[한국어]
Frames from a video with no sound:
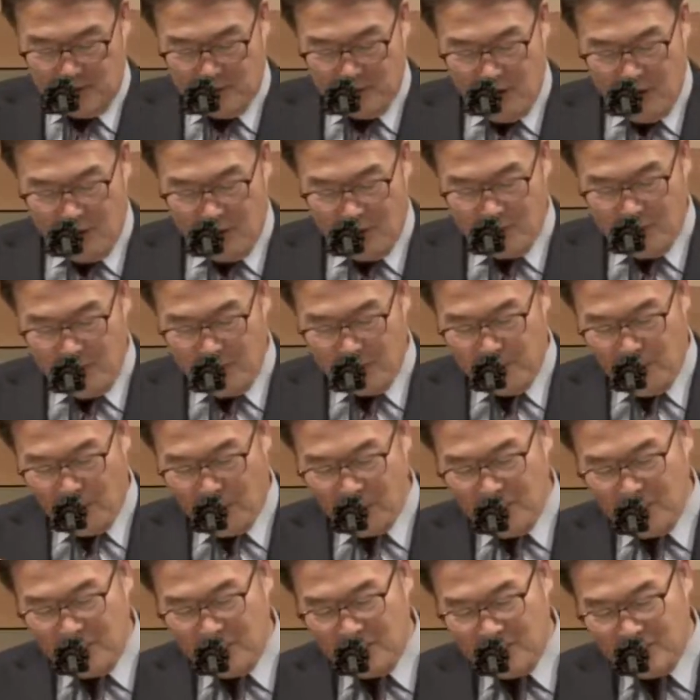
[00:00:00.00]
마음에
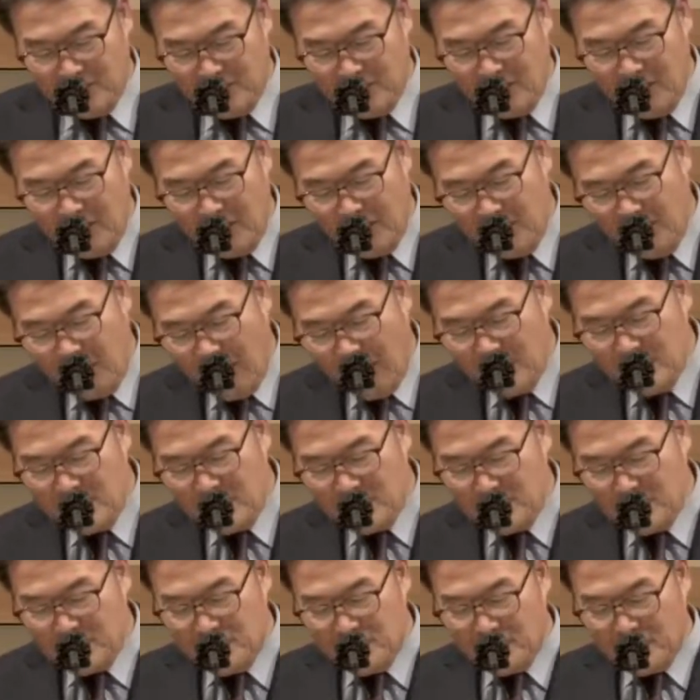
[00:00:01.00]
병이 있는데
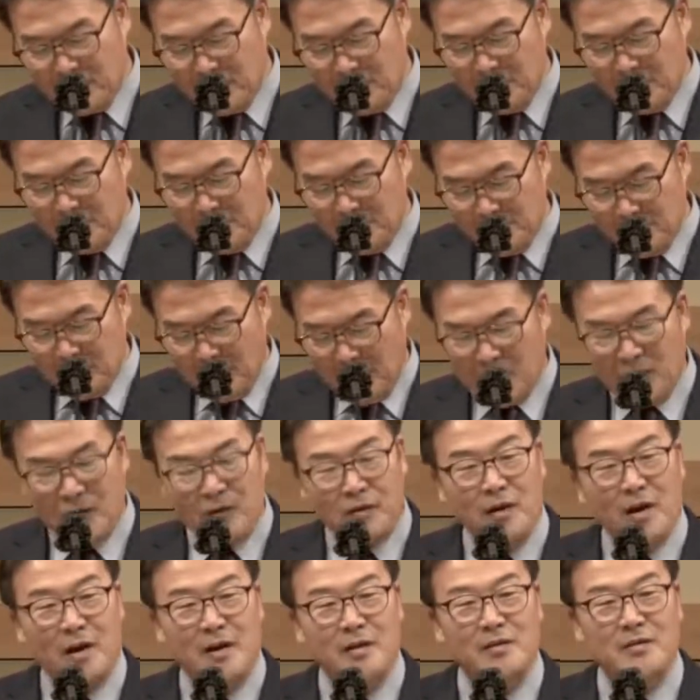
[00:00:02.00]
아닌 것처럼
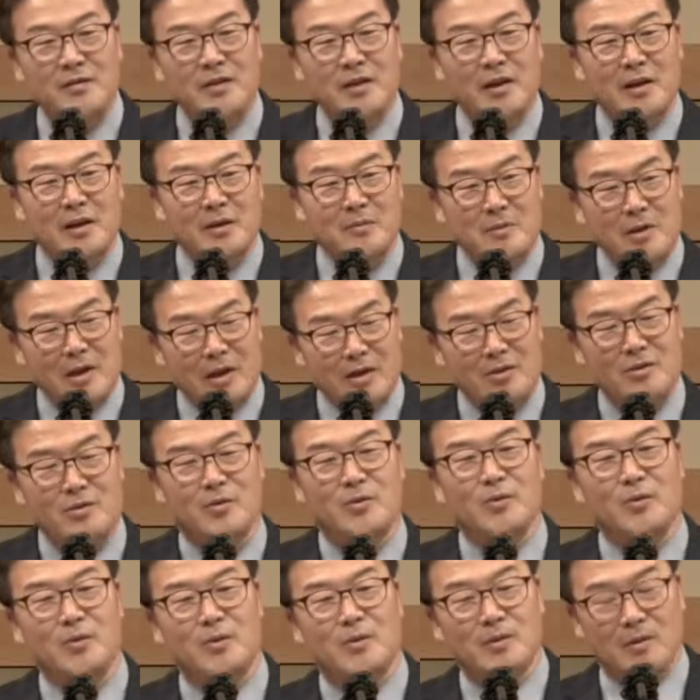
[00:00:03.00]
사역하는 사람이
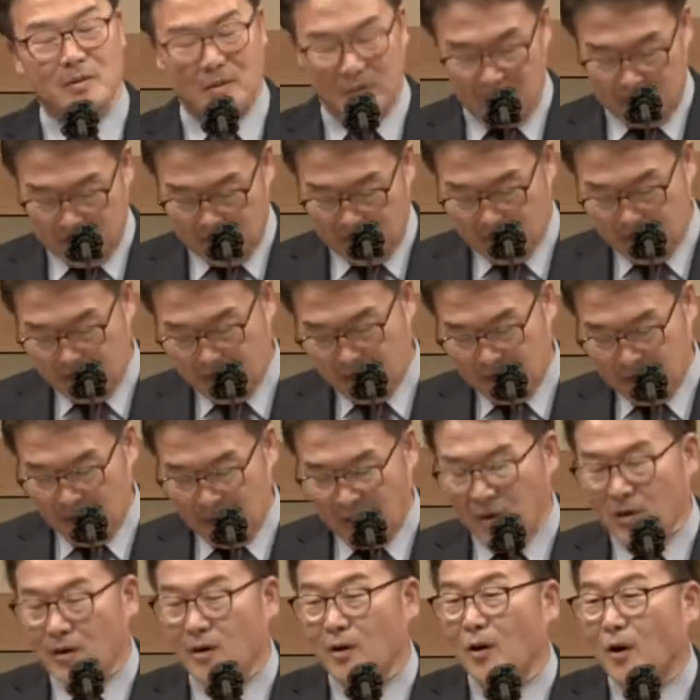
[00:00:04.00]
아니고
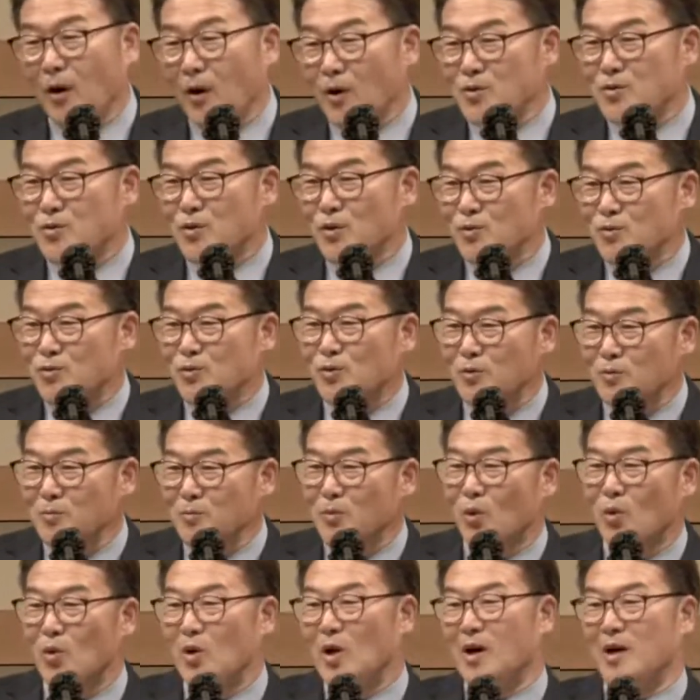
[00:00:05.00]
어쩔 줄
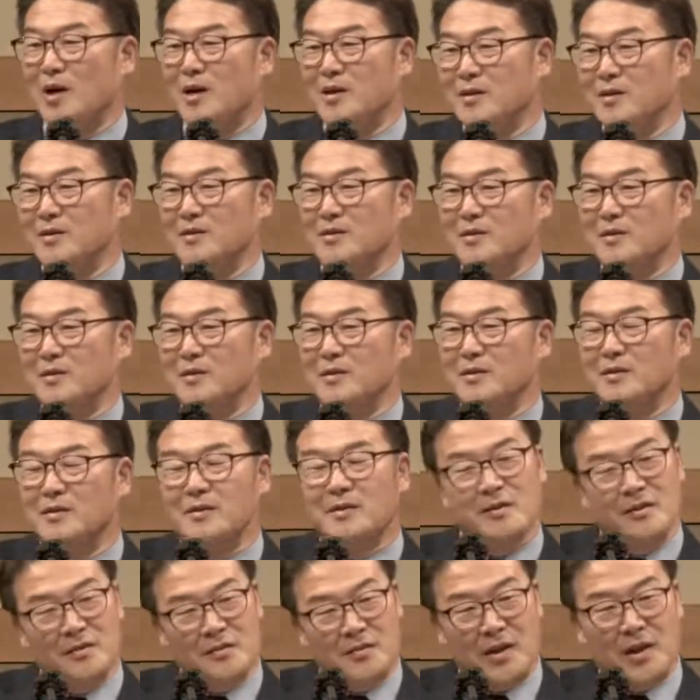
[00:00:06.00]
몰라 하는
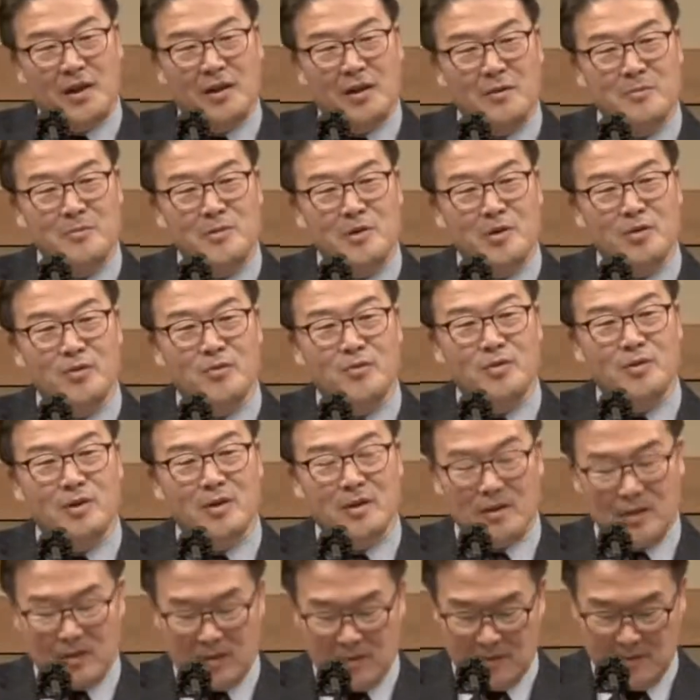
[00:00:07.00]

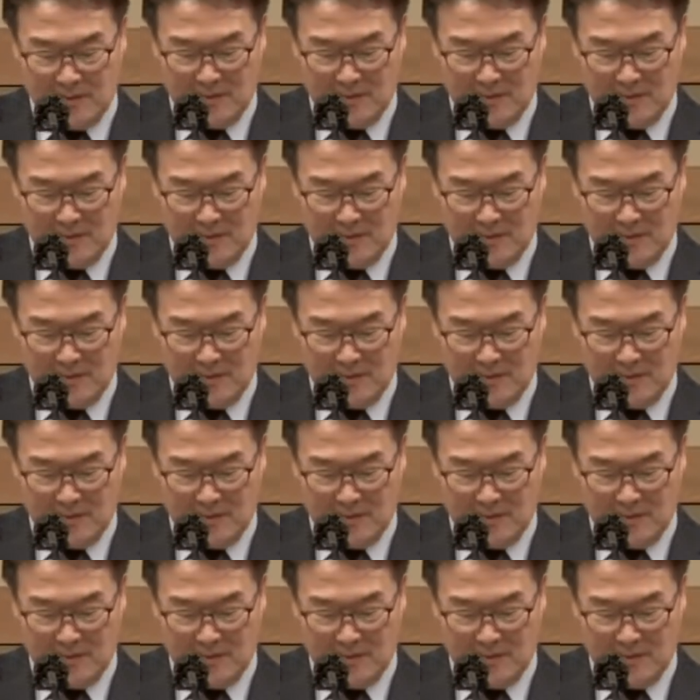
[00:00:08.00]
사람이었구나.